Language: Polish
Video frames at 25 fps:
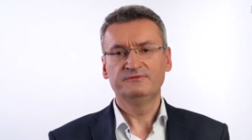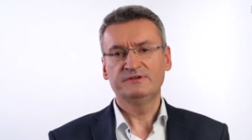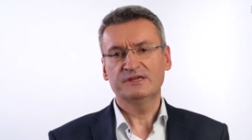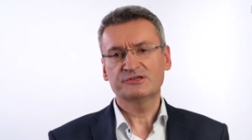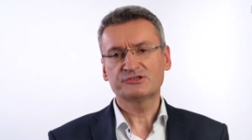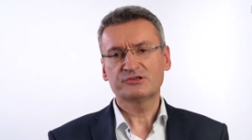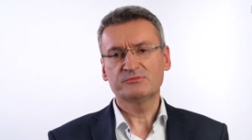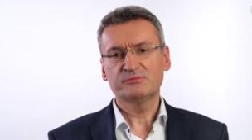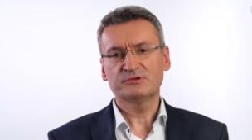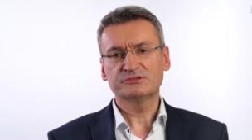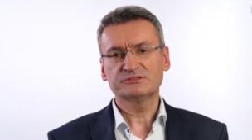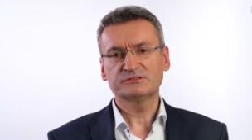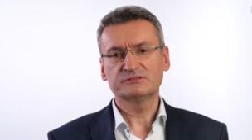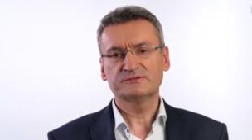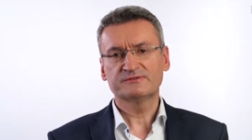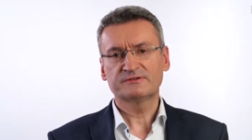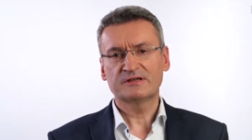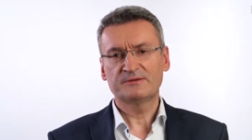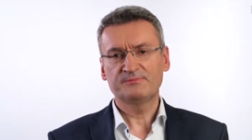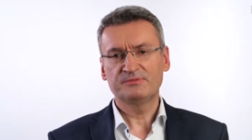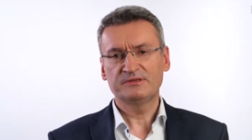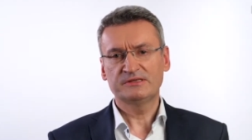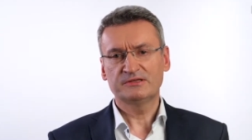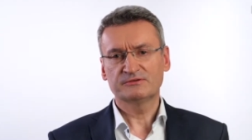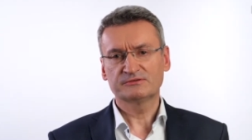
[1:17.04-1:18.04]
Wierzę mocno w
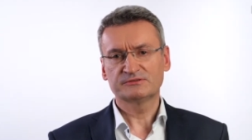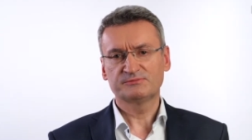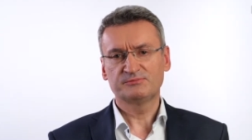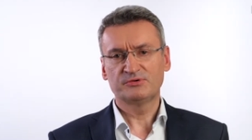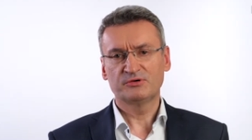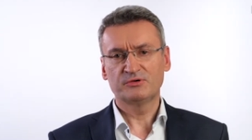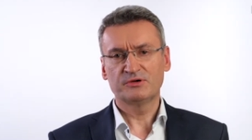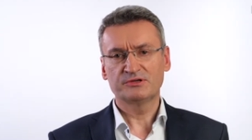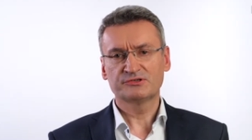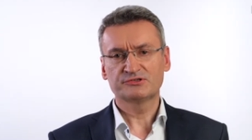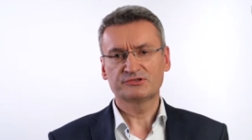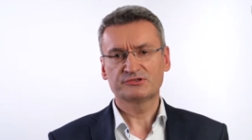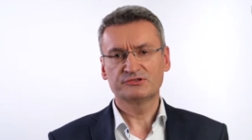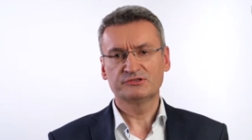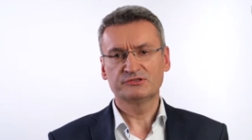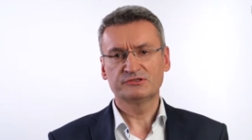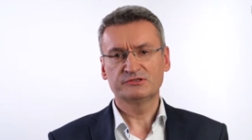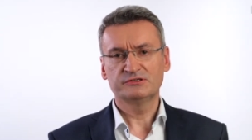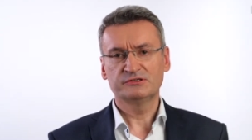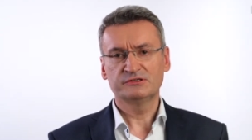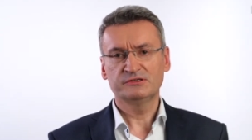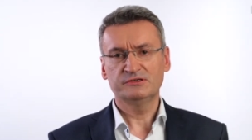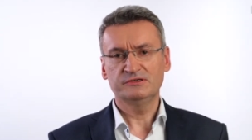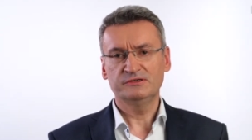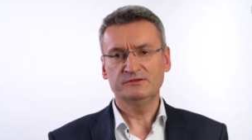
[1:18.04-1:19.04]
kapitał
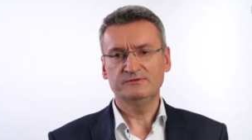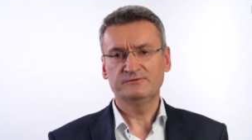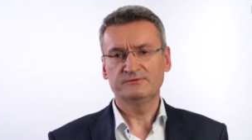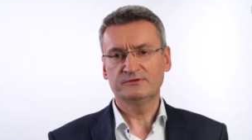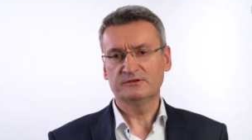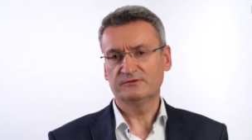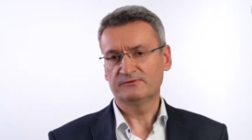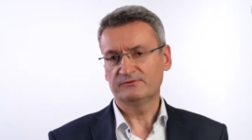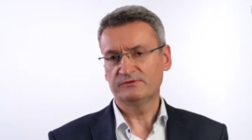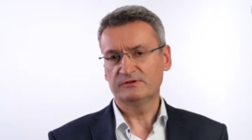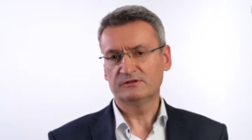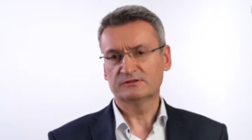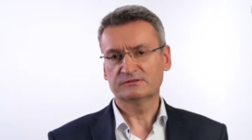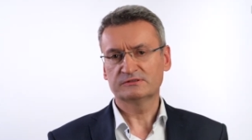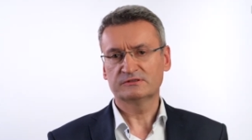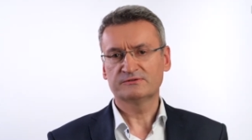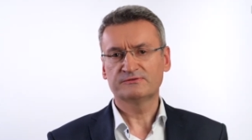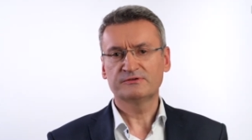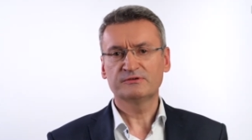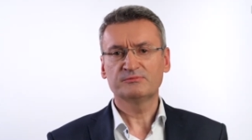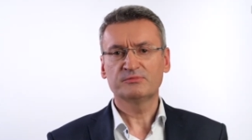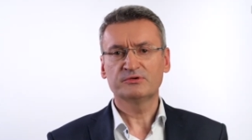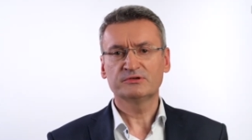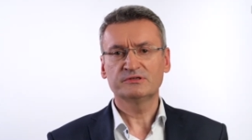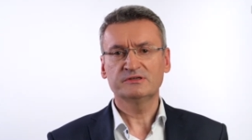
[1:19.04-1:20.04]
społeczny i w tą
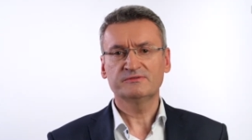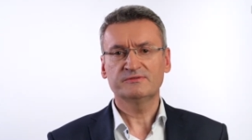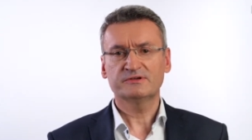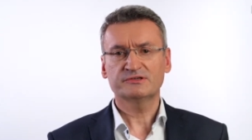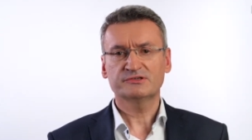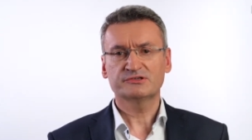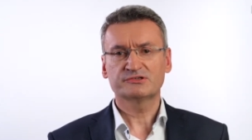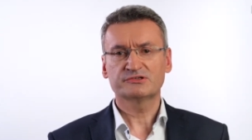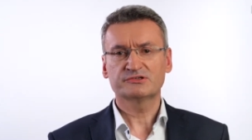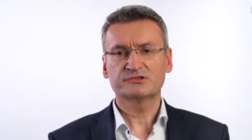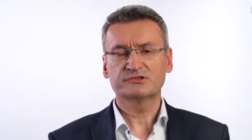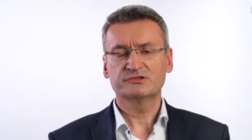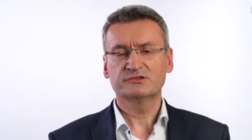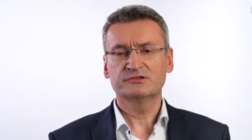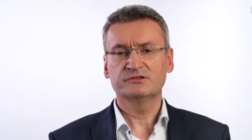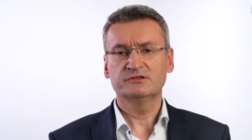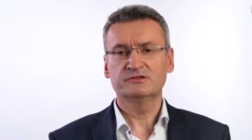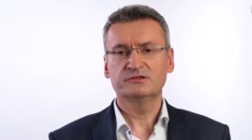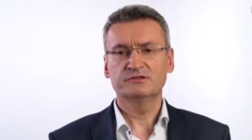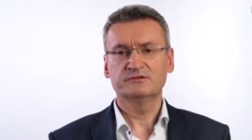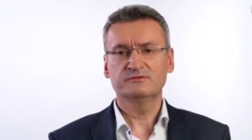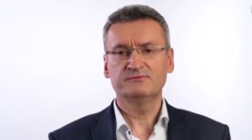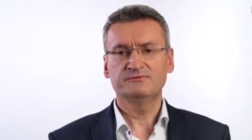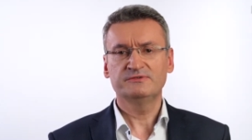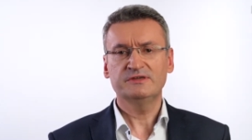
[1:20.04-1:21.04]
filozofię, ponieważ
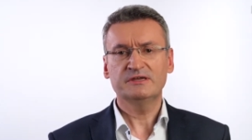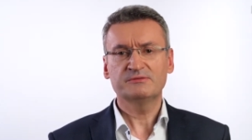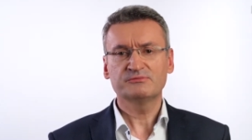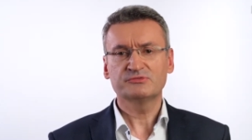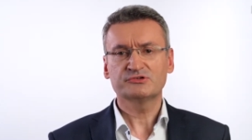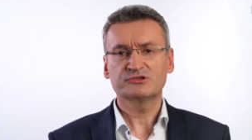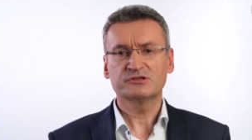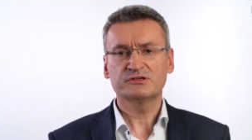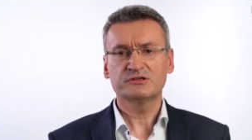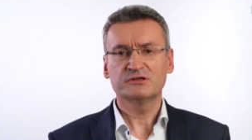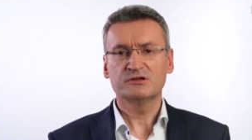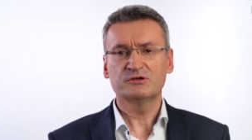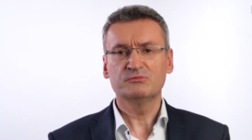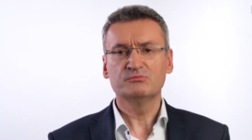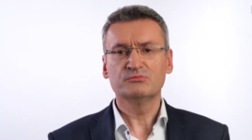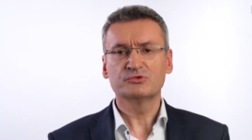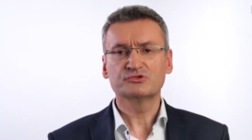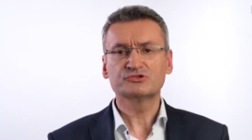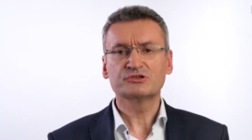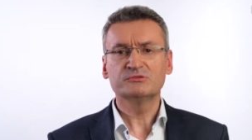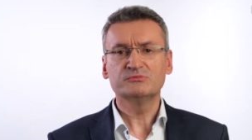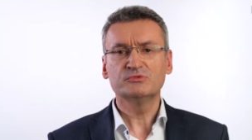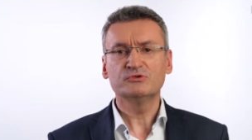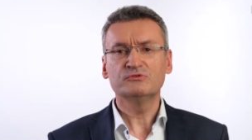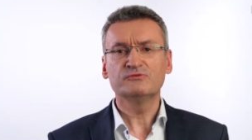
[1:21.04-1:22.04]
y, wiem, że
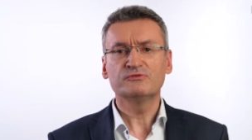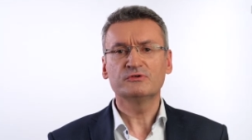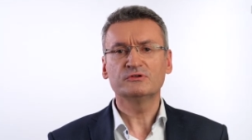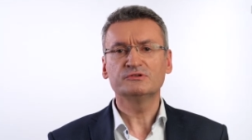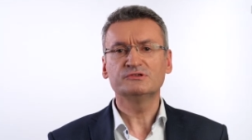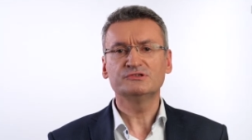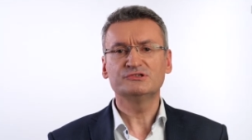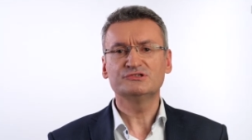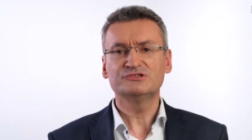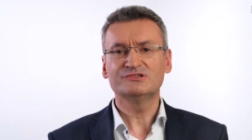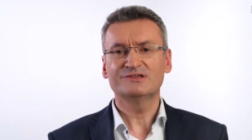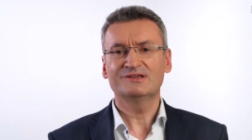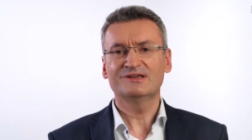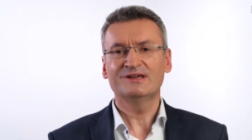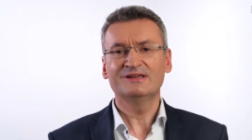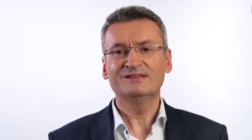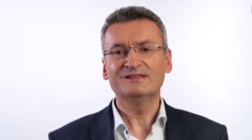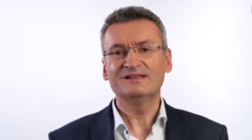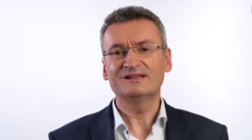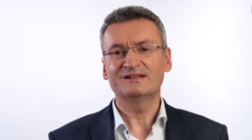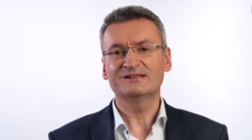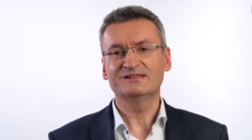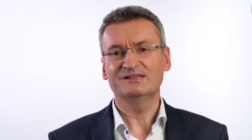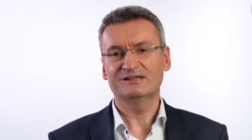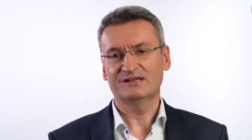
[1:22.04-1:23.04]
możemy uwolnić
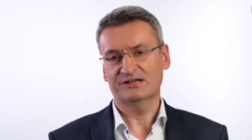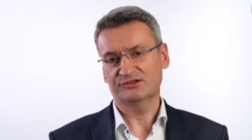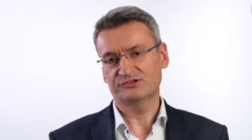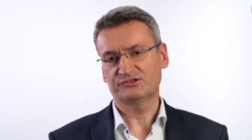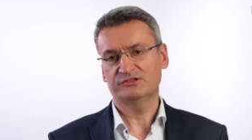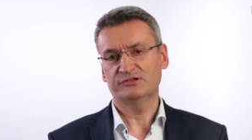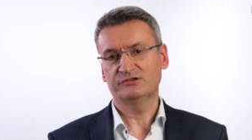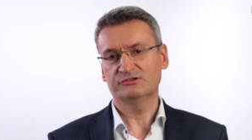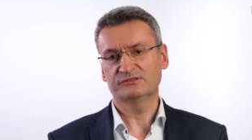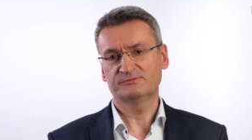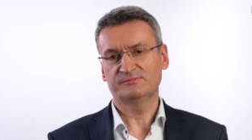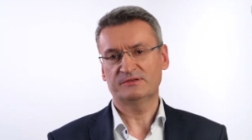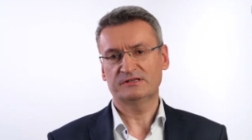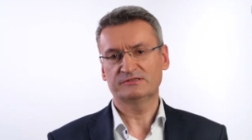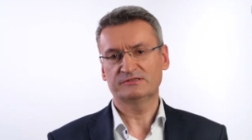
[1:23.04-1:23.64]
energię każdego z